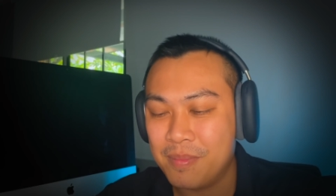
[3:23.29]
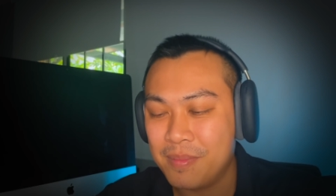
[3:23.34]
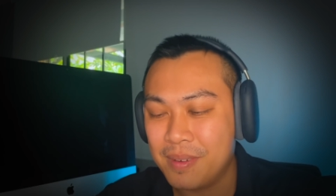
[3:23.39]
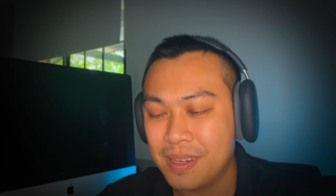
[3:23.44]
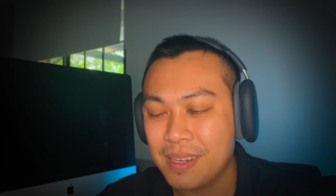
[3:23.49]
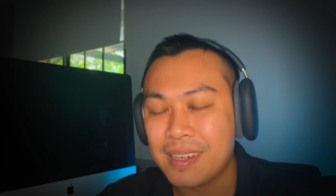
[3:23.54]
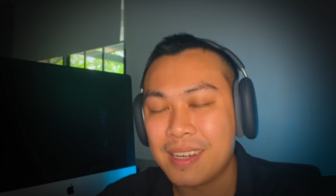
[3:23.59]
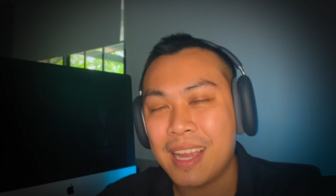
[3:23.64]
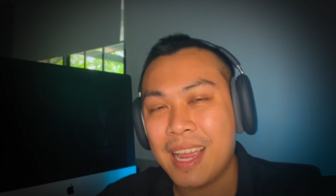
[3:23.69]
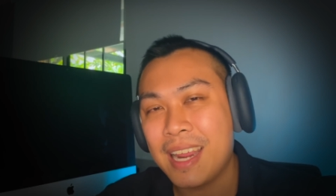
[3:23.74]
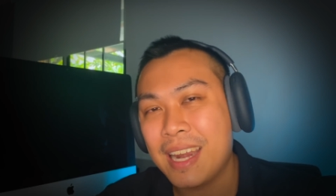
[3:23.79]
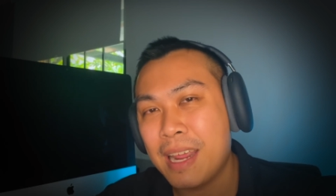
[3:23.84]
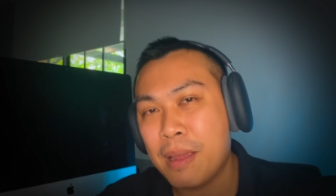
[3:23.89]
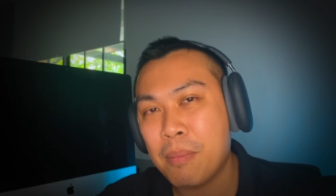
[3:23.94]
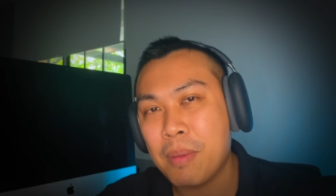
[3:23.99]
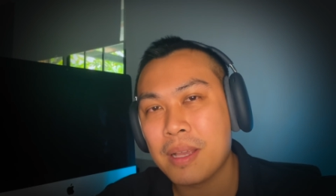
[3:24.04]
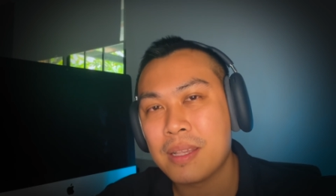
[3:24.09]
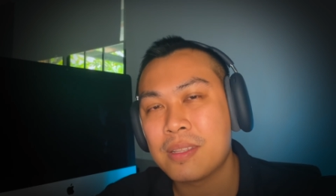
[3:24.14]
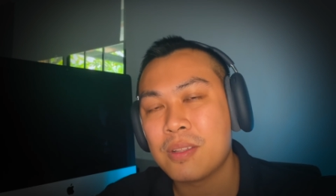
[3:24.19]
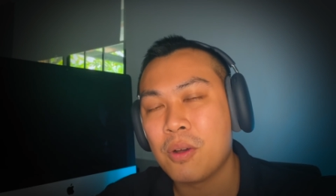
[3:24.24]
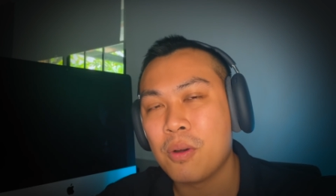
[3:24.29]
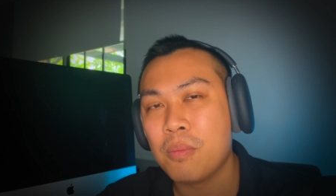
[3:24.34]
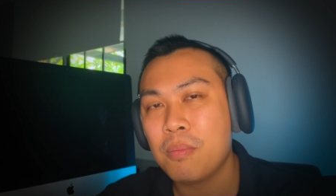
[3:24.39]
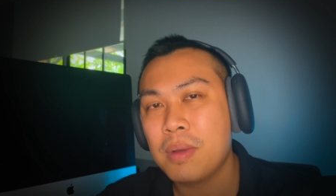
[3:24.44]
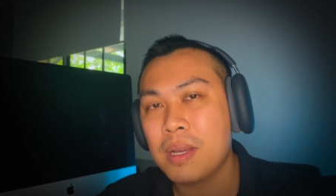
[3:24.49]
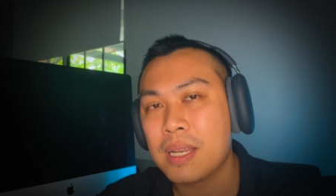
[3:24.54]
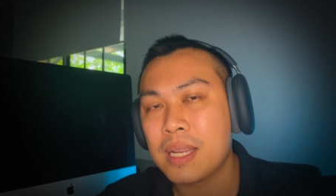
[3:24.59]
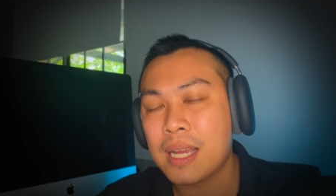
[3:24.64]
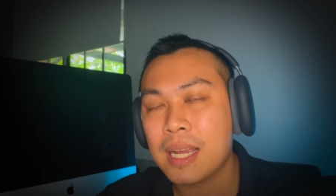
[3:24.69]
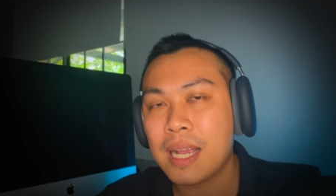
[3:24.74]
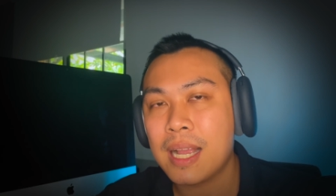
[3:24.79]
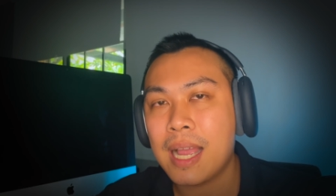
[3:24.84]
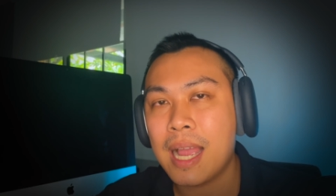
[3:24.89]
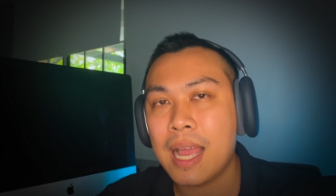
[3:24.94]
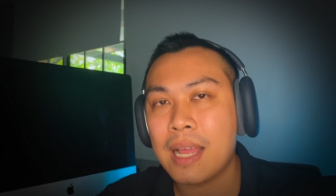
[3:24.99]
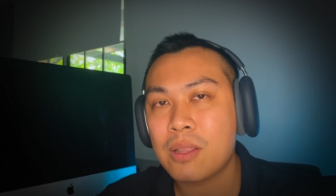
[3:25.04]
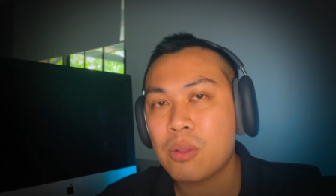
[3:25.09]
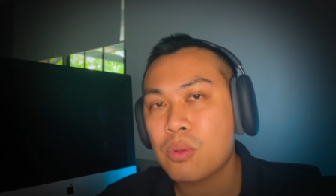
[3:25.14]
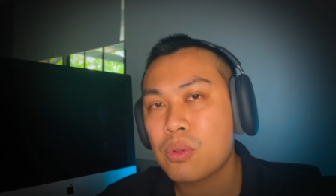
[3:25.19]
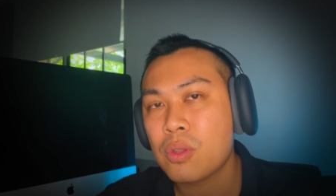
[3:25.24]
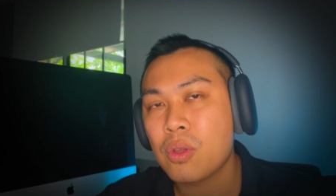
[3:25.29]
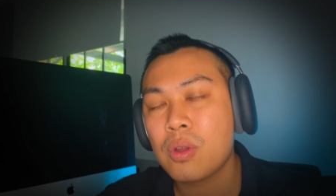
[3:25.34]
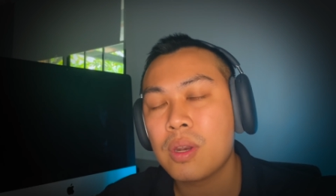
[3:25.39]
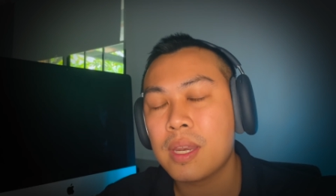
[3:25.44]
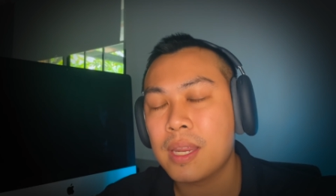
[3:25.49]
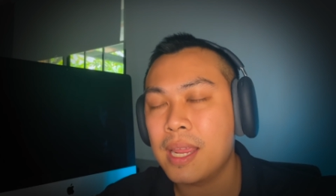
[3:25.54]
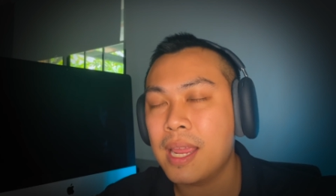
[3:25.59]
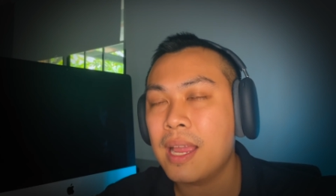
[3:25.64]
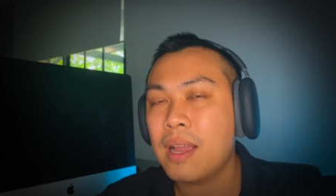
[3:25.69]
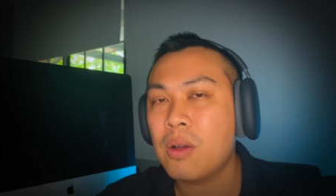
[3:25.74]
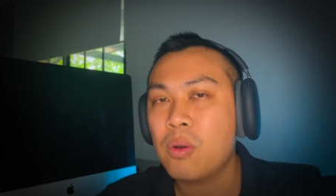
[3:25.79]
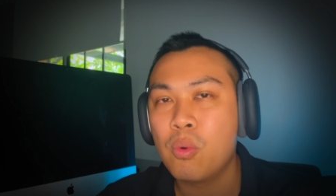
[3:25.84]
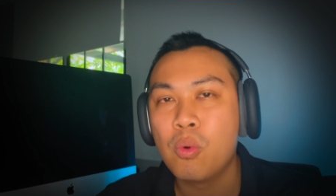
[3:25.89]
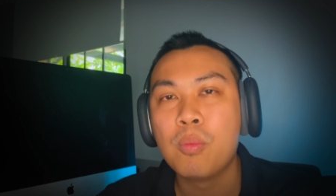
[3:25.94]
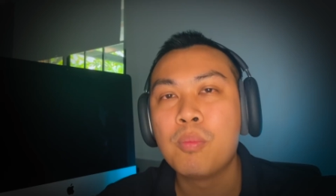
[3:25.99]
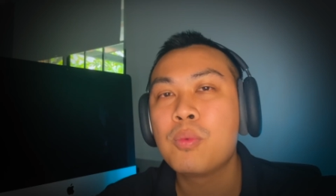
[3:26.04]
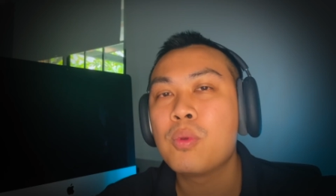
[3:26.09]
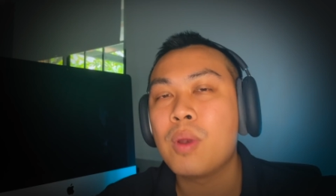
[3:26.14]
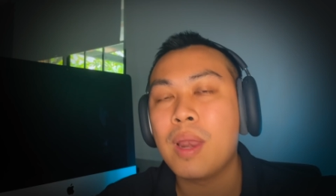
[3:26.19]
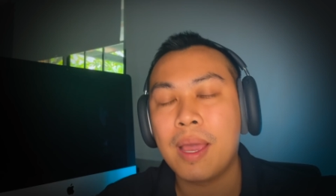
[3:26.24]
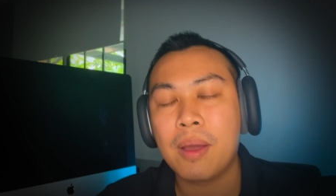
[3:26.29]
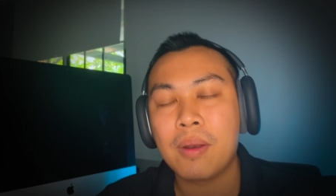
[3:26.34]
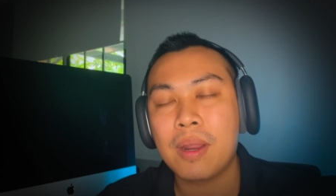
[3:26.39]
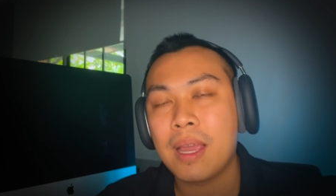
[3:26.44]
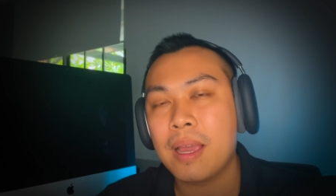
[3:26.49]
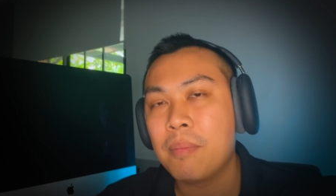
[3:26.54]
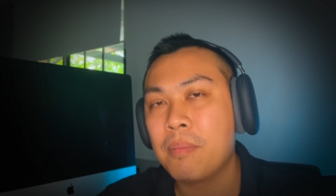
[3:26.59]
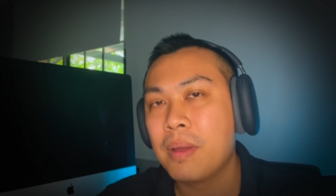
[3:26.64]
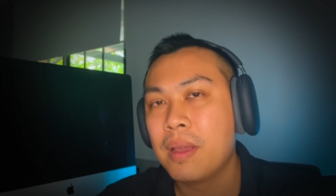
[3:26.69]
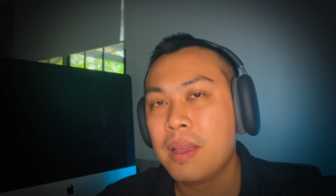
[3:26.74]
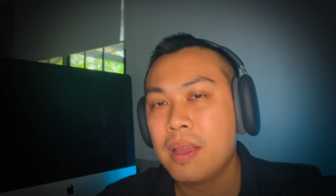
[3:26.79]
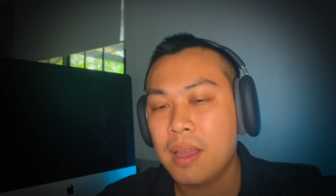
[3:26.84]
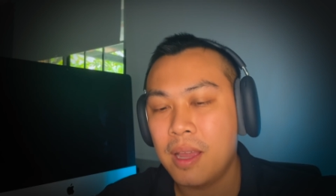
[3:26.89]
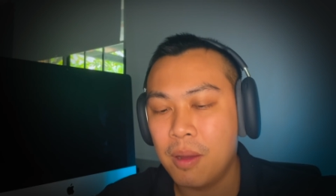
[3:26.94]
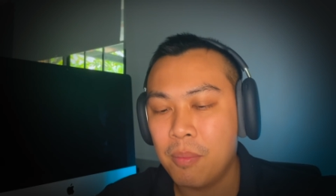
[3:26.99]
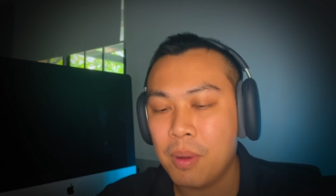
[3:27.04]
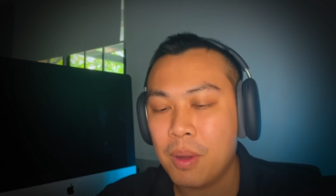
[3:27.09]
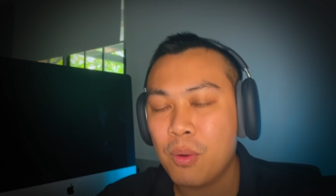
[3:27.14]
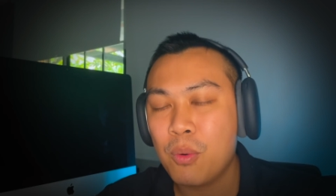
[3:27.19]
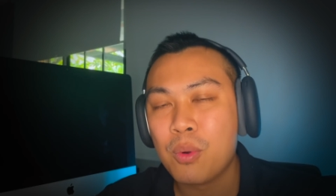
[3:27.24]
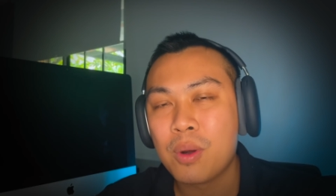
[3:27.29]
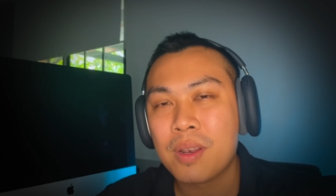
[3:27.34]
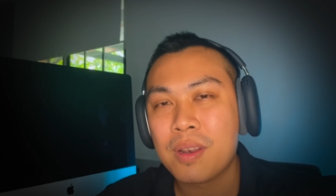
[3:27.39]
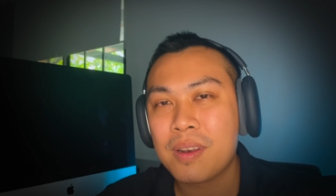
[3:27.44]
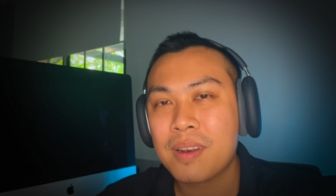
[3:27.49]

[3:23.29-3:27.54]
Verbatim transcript: เออใครได้มาสองหมื่นกลางๆต้นๆอย่างเงี้ยคุ้มอยู่แล้วนะครับ เอามาขุด